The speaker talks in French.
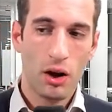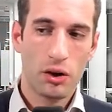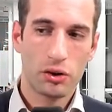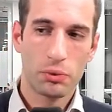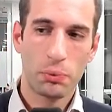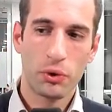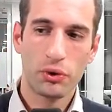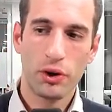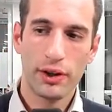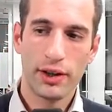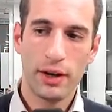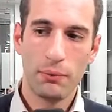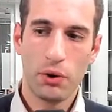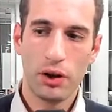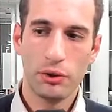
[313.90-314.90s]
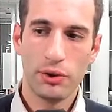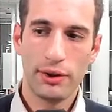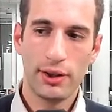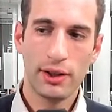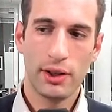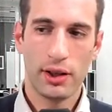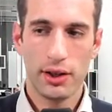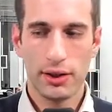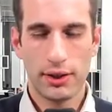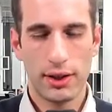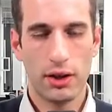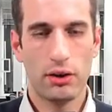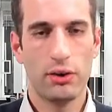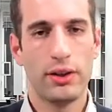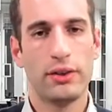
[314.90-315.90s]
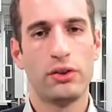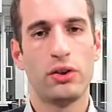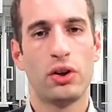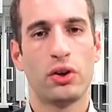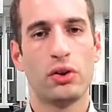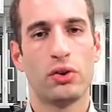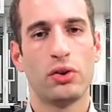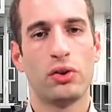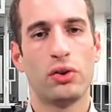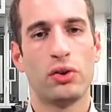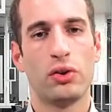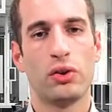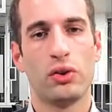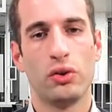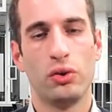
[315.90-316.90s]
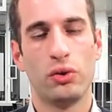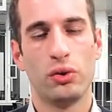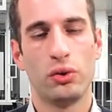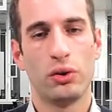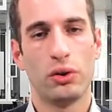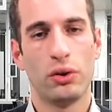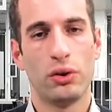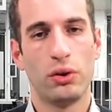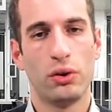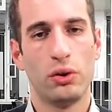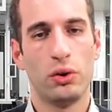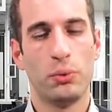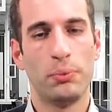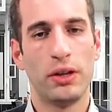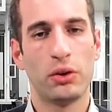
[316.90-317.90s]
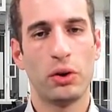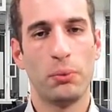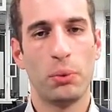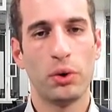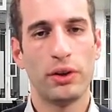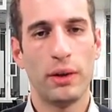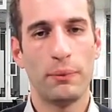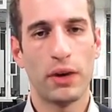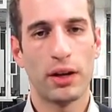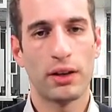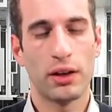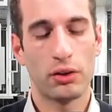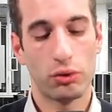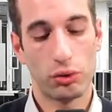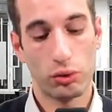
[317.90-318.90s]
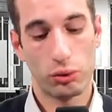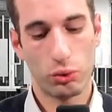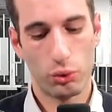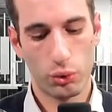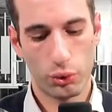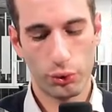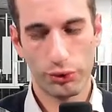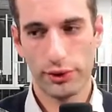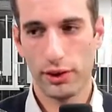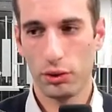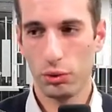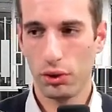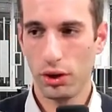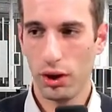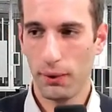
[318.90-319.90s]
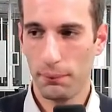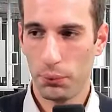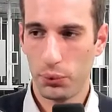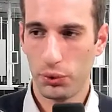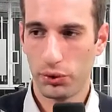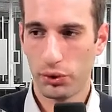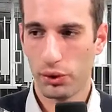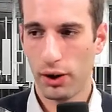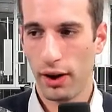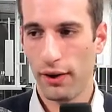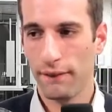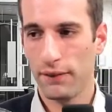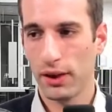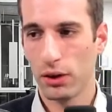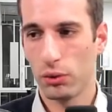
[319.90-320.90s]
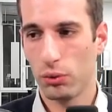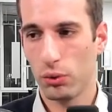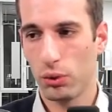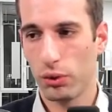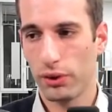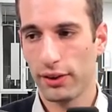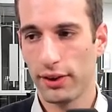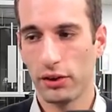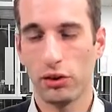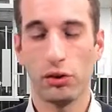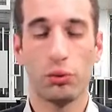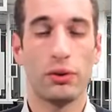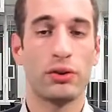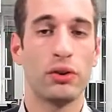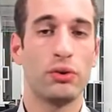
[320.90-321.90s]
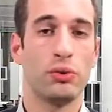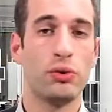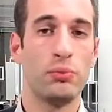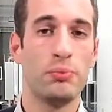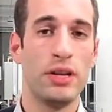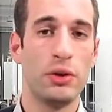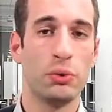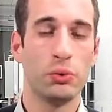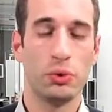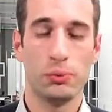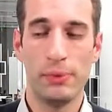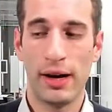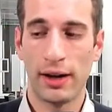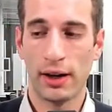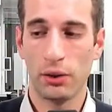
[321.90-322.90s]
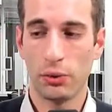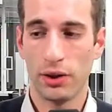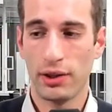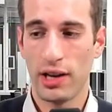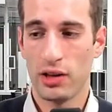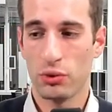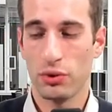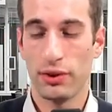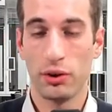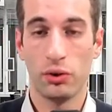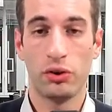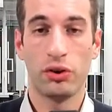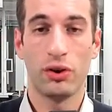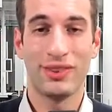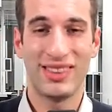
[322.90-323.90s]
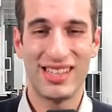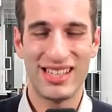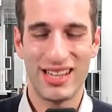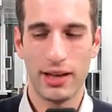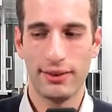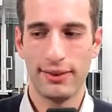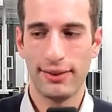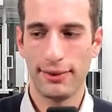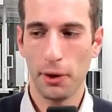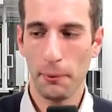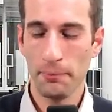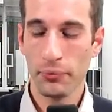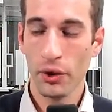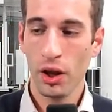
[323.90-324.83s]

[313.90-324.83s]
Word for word: cependant, également à noter, hier les stocks de, de, pétrole brut américain qui se sont reconstitués, plus 1,572 millions de barils ont été ajoutés aux stocks déjà existants.